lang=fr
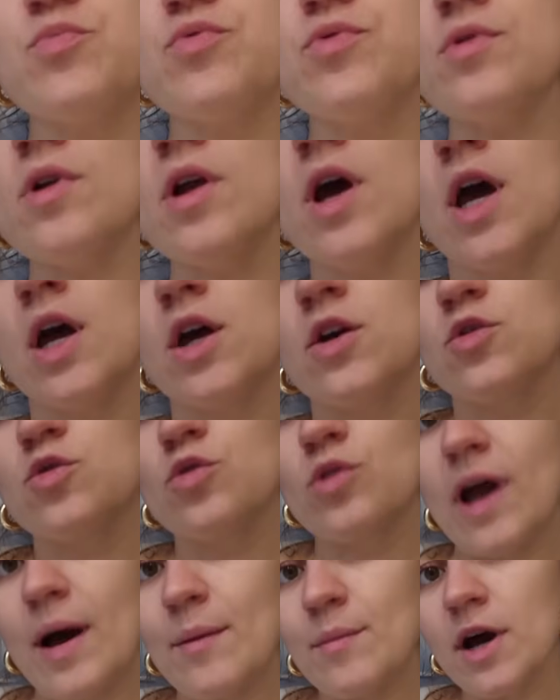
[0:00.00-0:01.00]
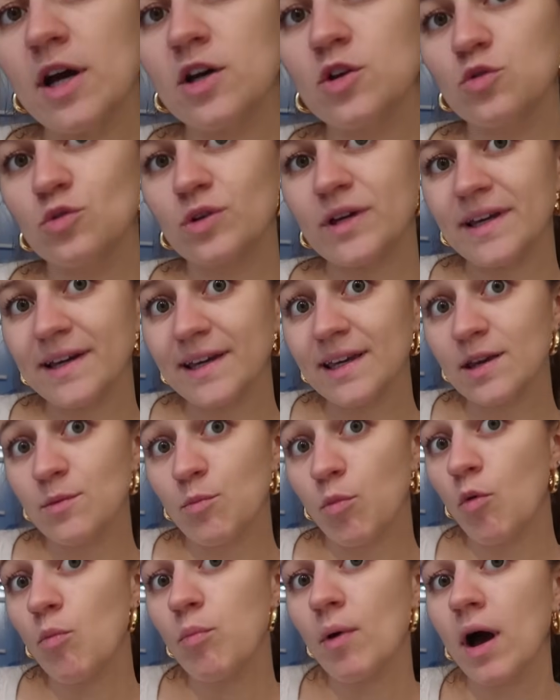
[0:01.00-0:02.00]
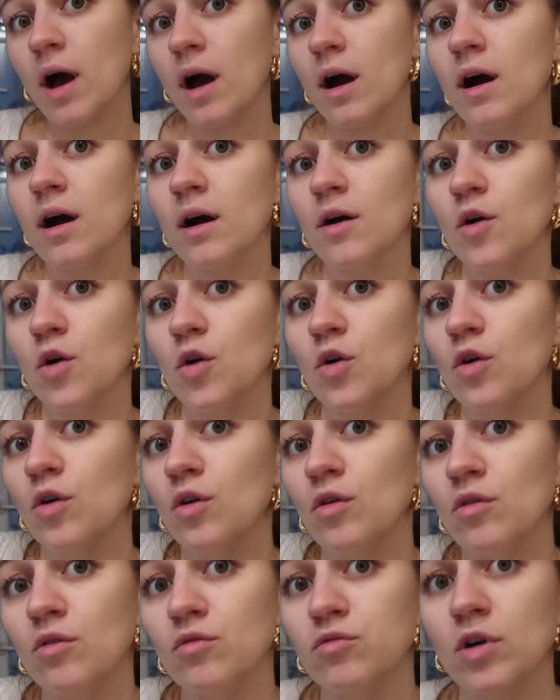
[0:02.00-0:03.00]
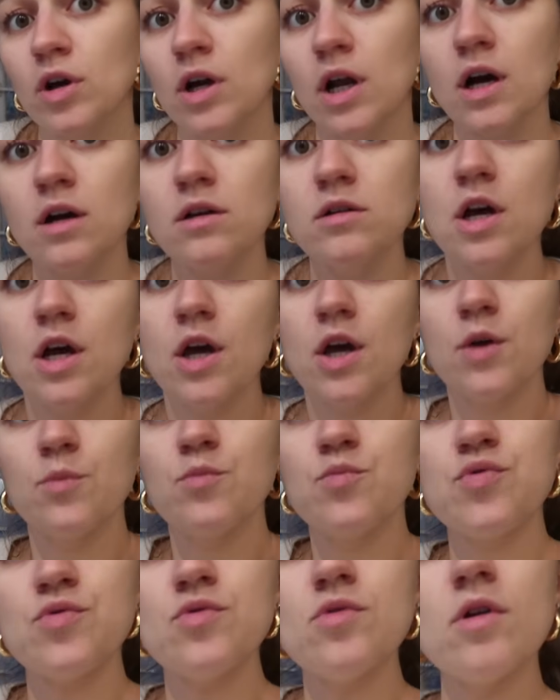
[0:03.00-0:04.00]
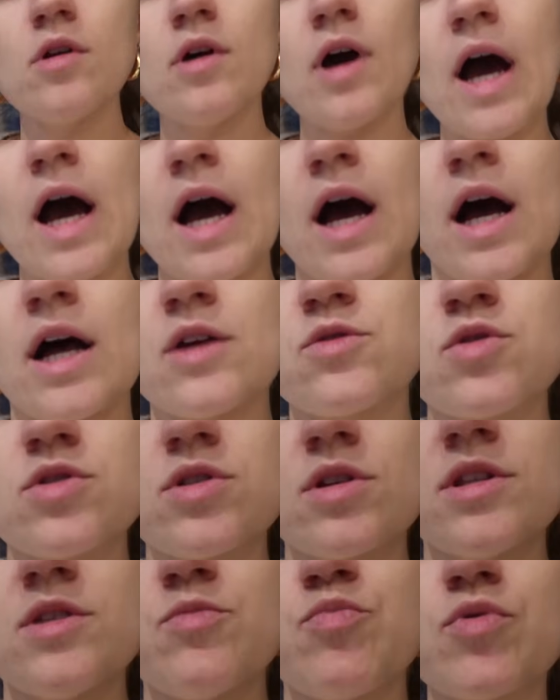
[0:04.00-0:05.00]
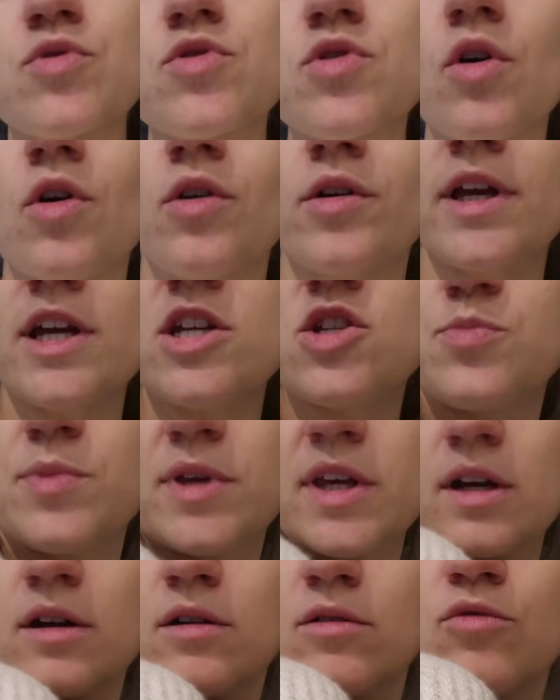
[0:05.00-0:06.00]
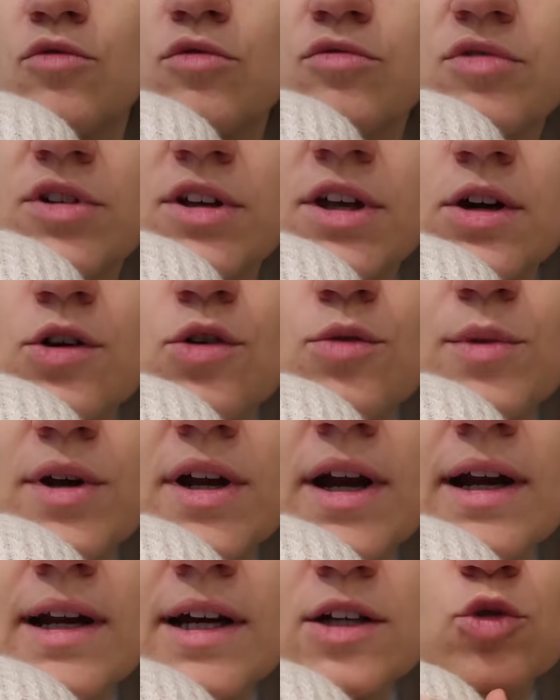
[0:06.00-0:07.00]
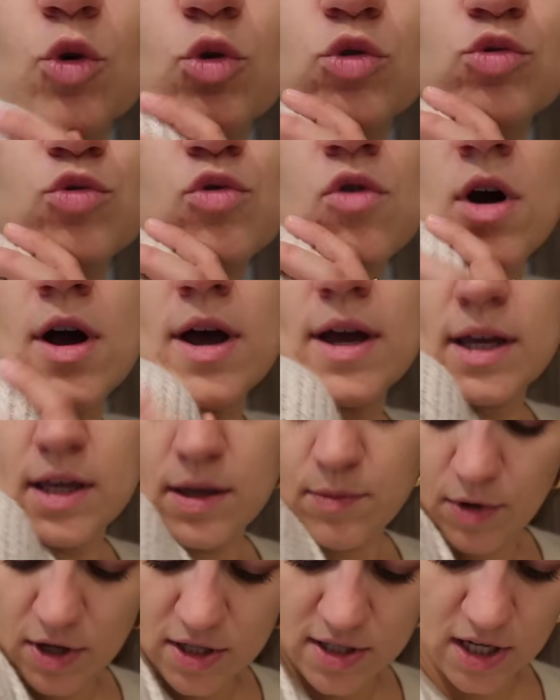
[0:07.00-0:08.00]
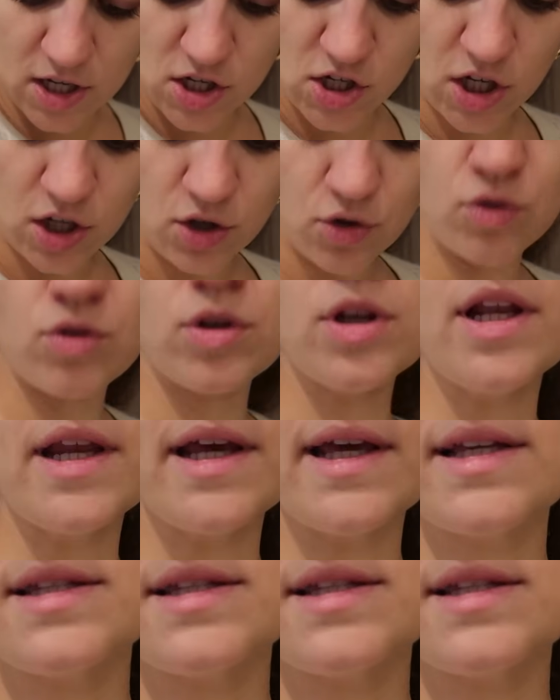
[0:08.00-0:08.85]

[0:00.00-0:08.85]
pull de la marque Eric Bompard. Euh, voilà pull à 70% en cachemire. Vous voyez comment il a l'air trop doux Et eh bien sachez qu'il est